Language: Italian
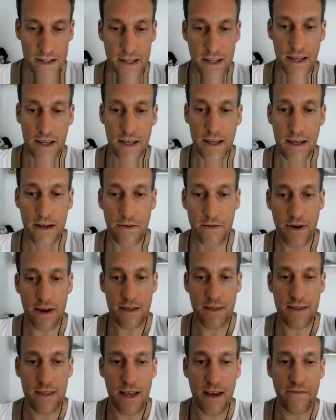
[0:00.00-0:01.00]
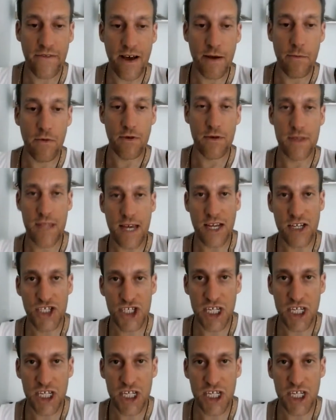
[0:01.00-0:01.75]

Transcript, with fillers: di questa famosa